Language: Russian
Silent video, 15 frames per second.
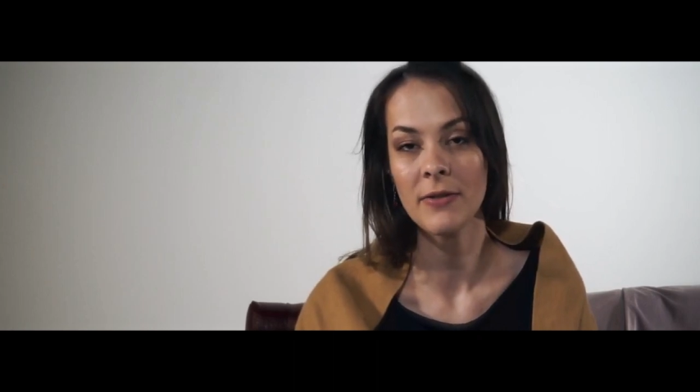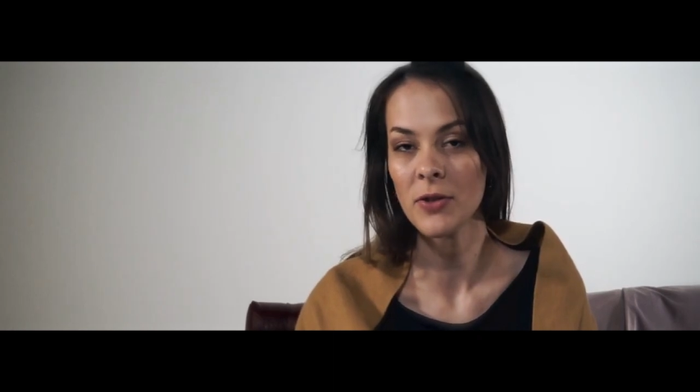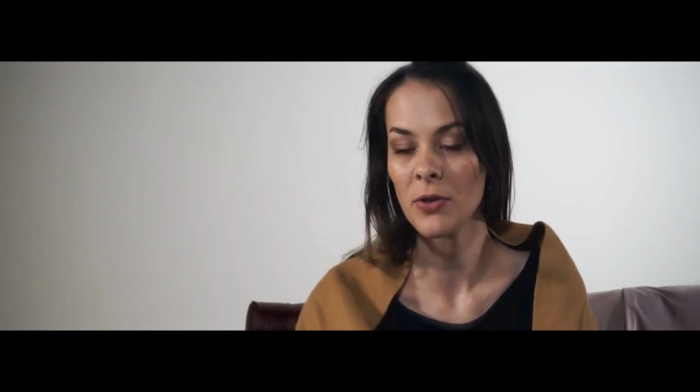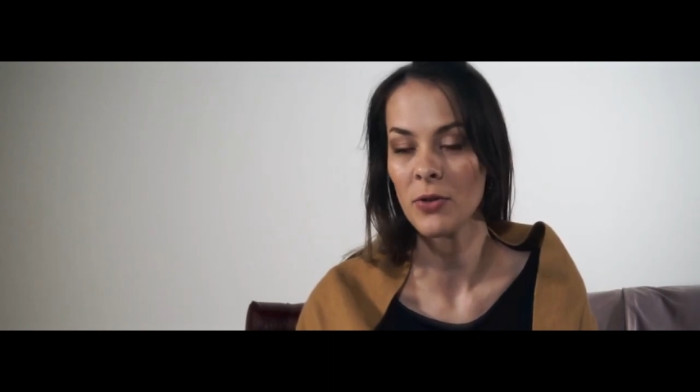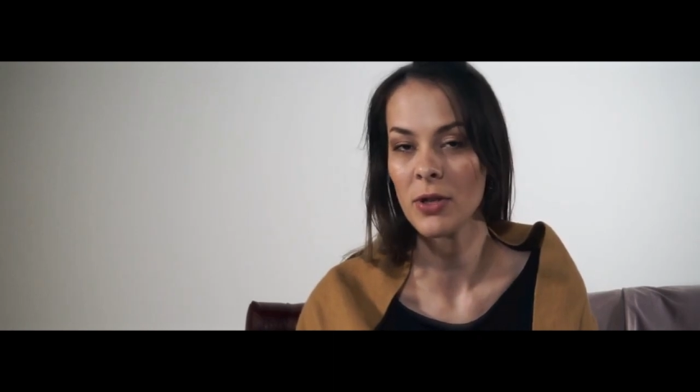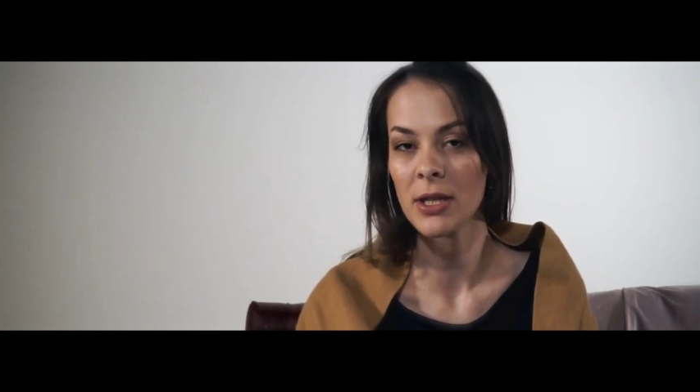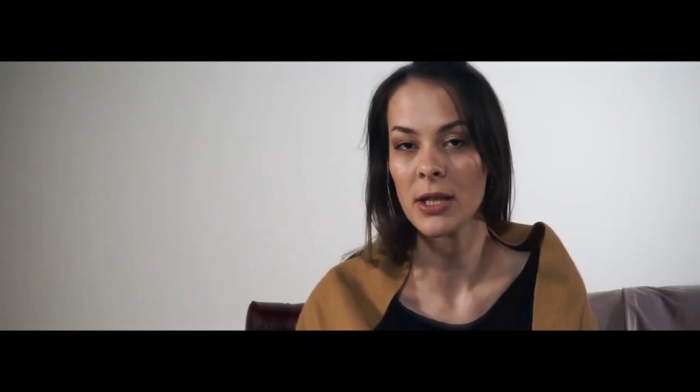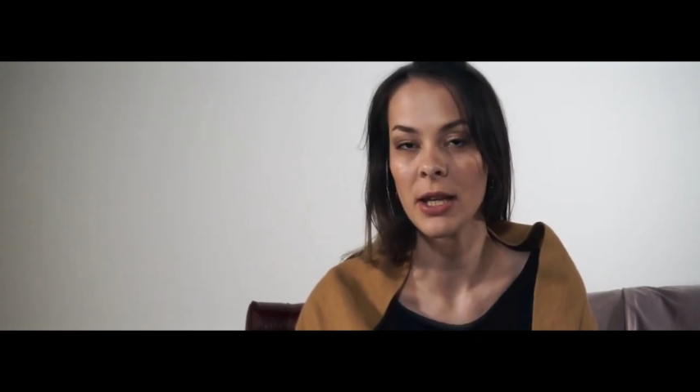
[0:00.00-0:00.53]
все
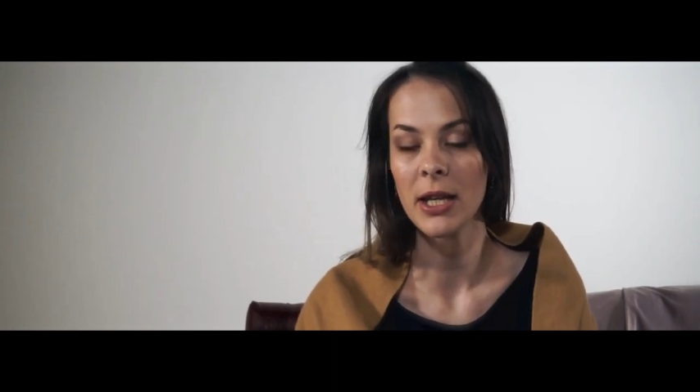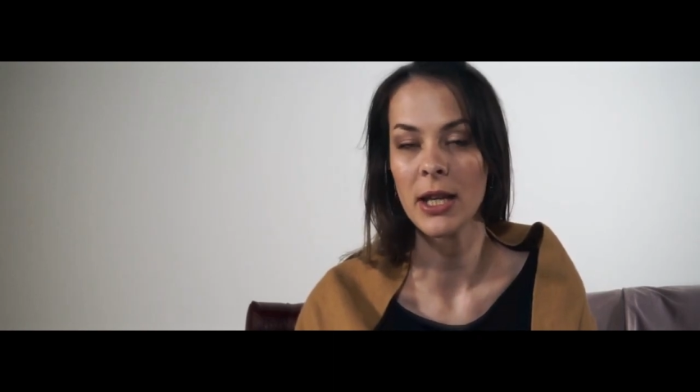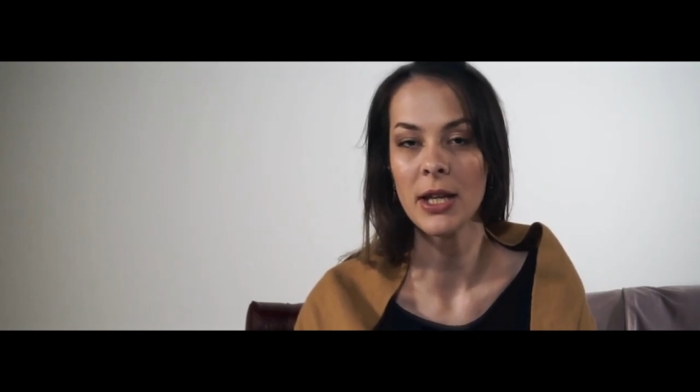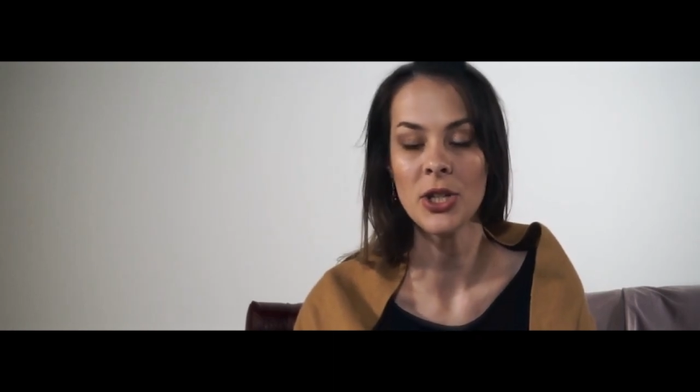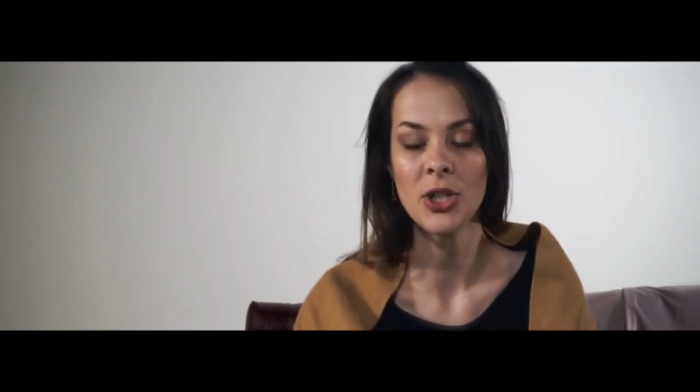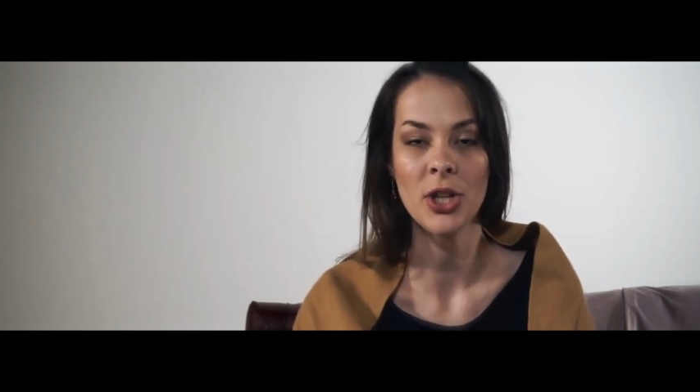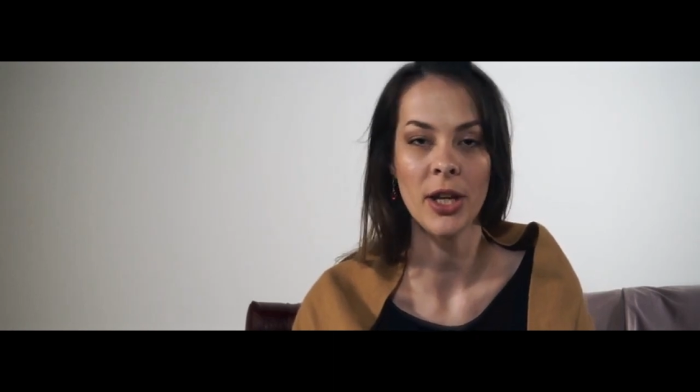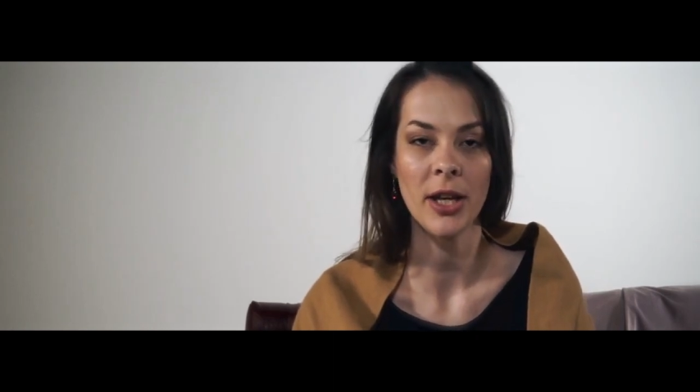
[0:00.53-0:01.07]

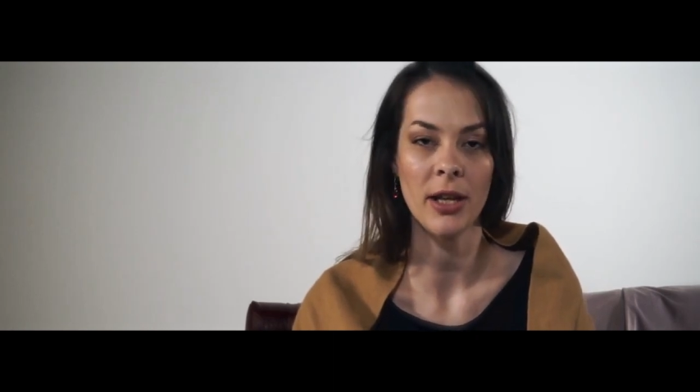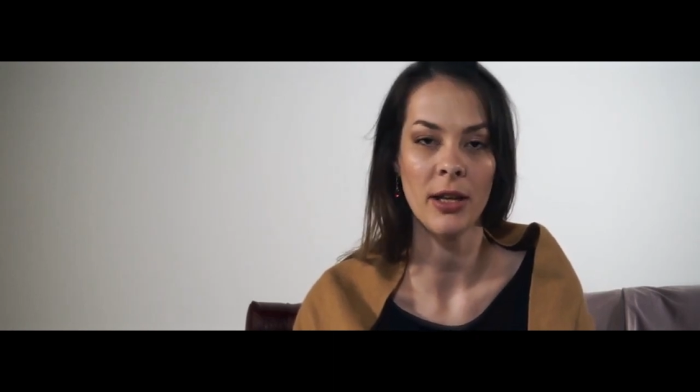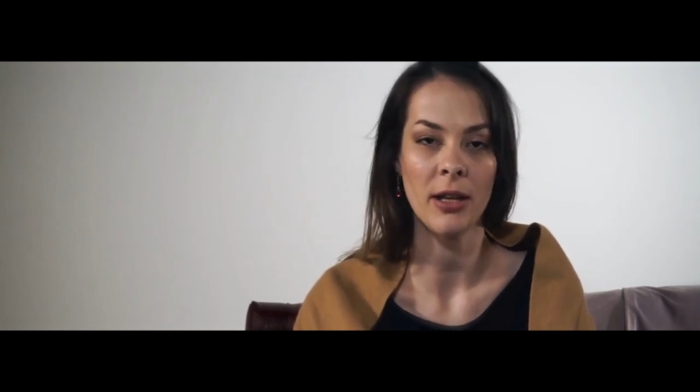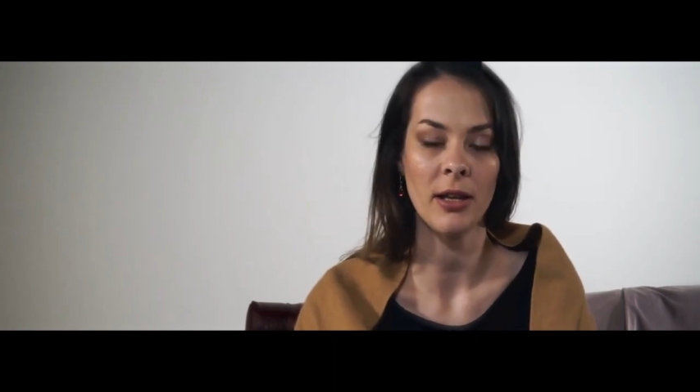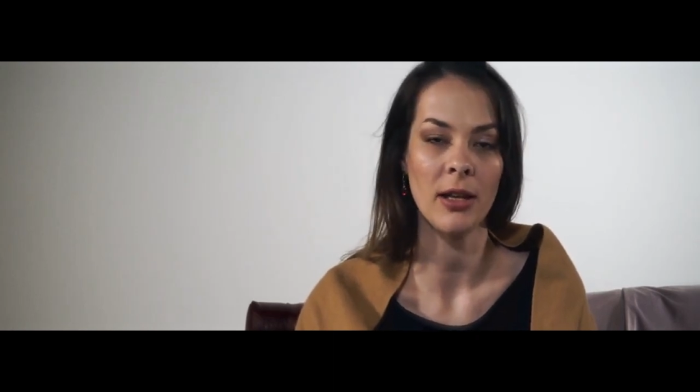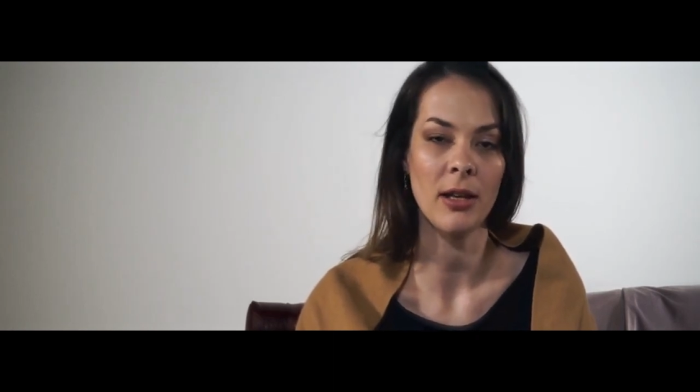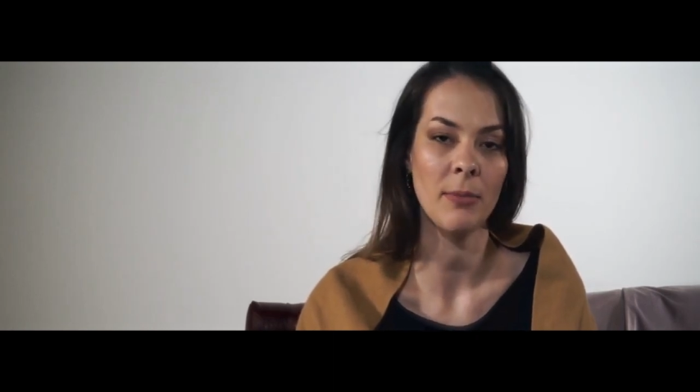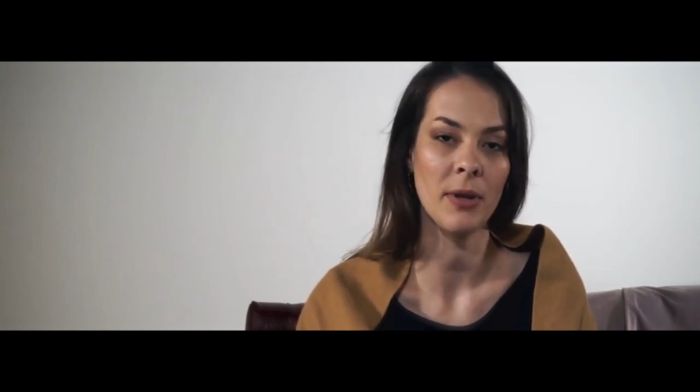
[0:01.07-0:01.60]
настоящее
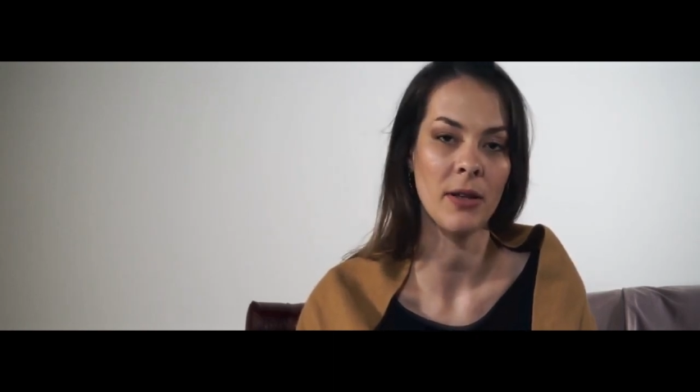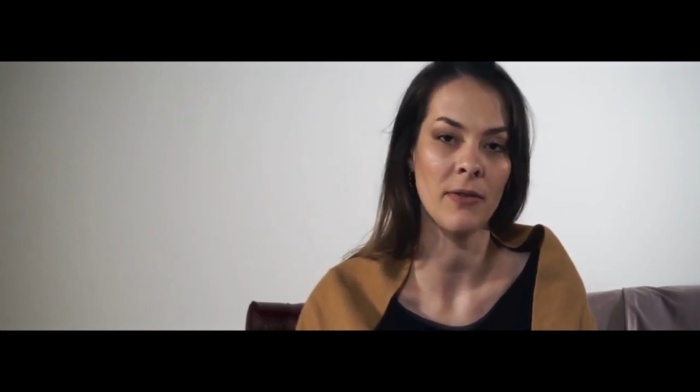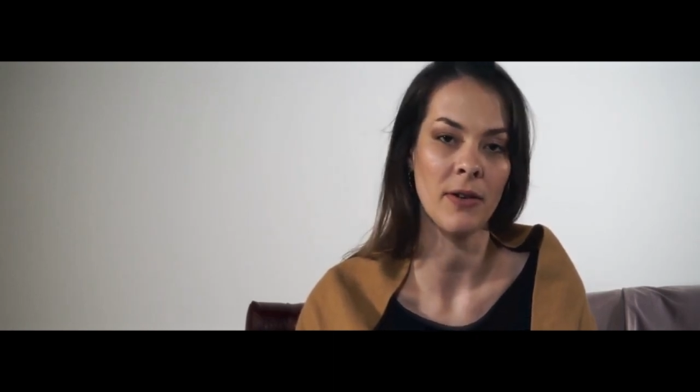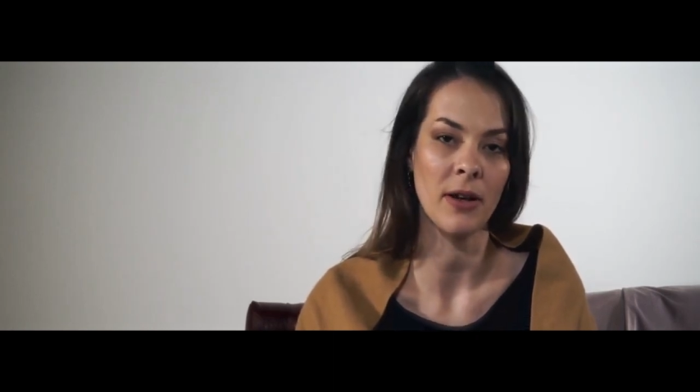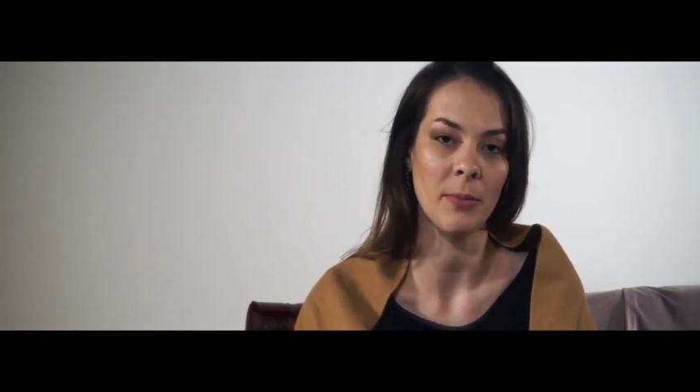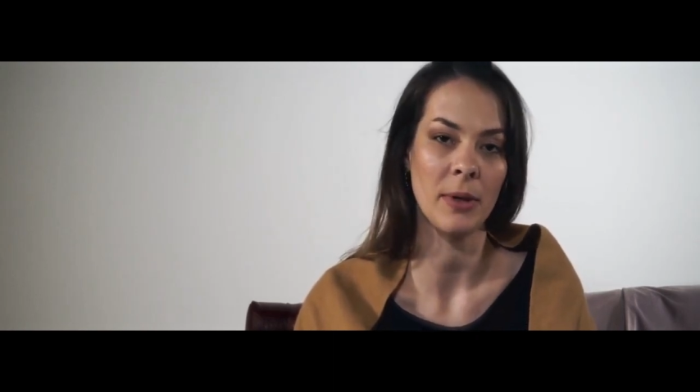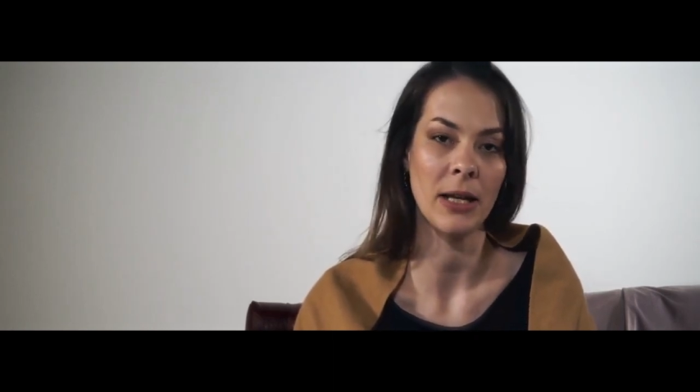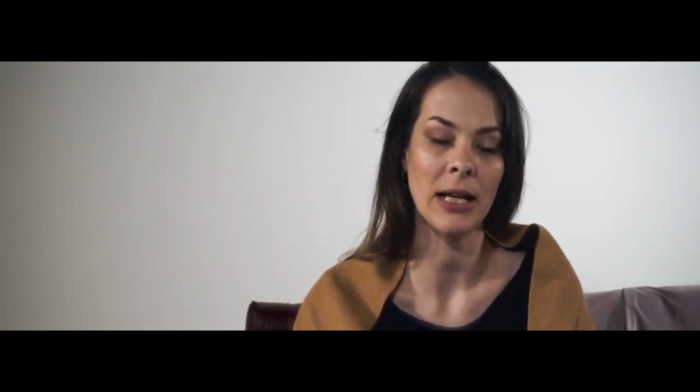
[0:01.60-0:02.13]
и имя, и
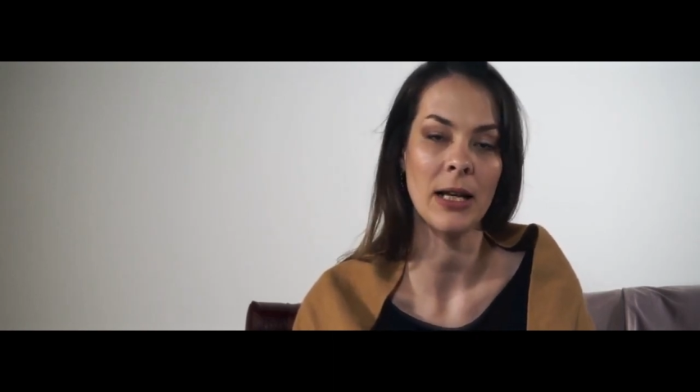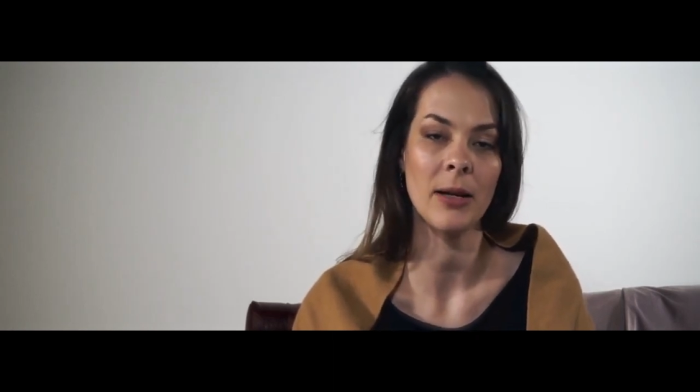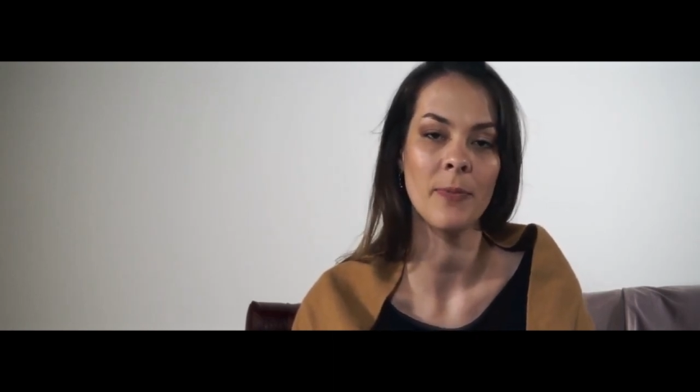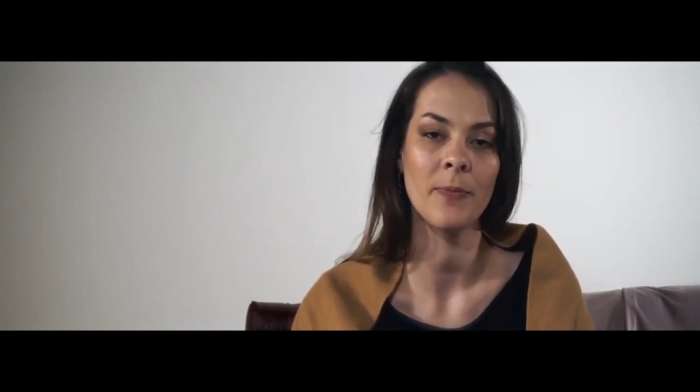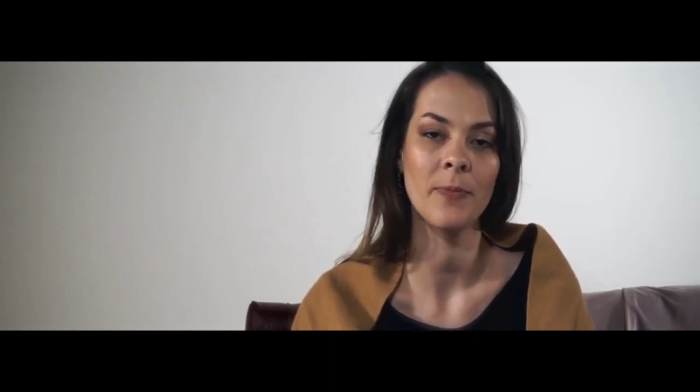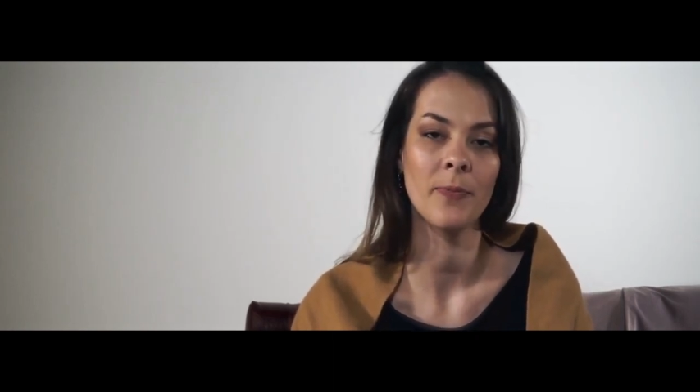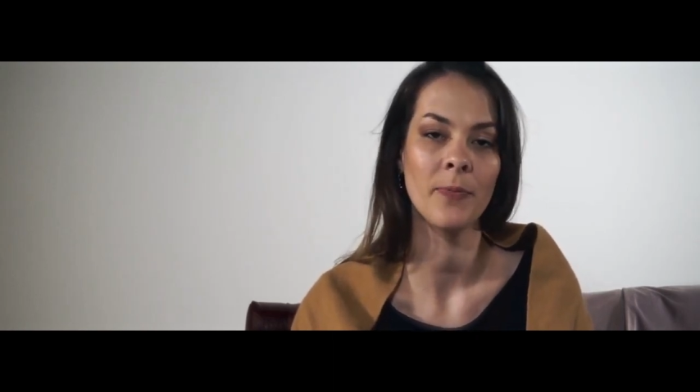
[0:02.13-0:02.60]
фамилия.